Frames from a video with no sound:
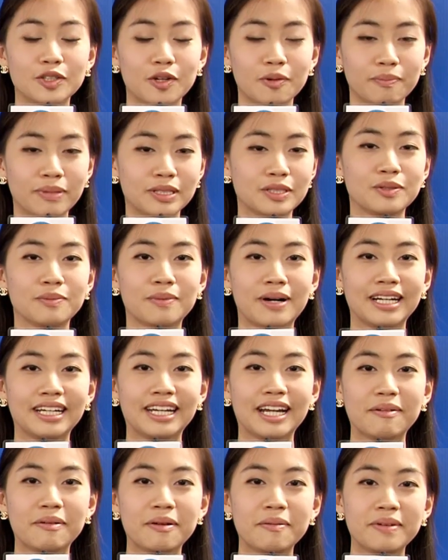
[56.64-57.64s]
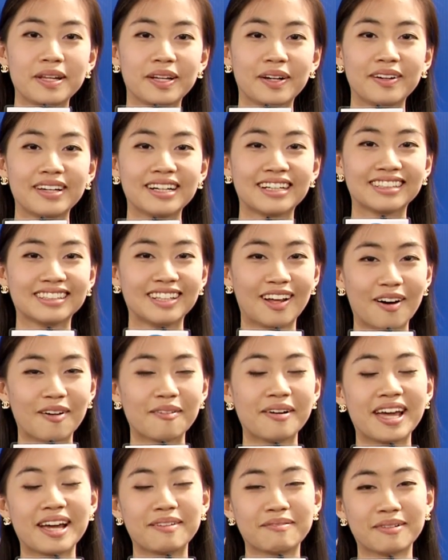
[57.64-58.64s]
จนปัจจุบันนี้พี่มิงก็ยังร้อง
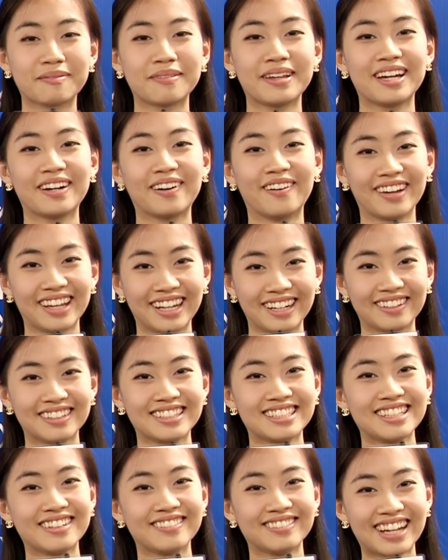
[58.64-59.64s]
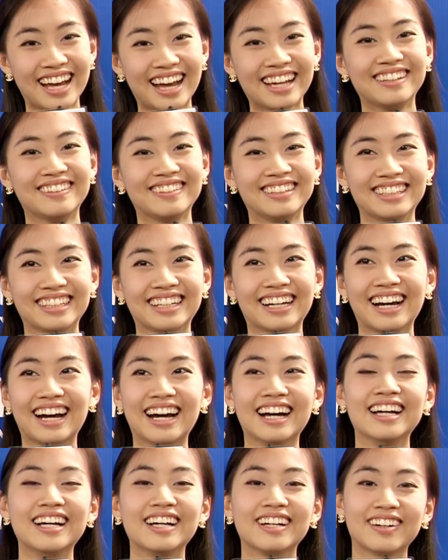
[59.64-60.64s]
เพลงบางเพลงของเอ็นคอนเซปต์ได้อยู่เลยค่ะ
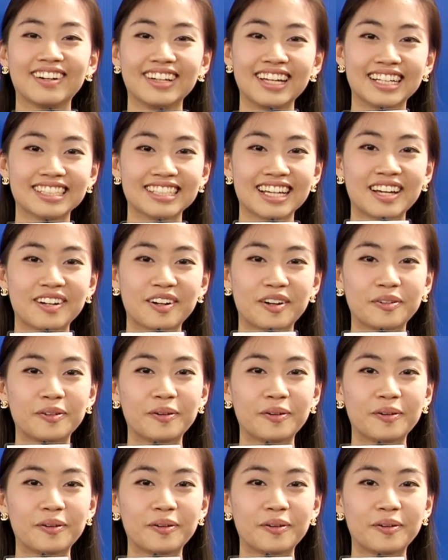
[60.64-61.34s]
ก็อยากจะให้น้อง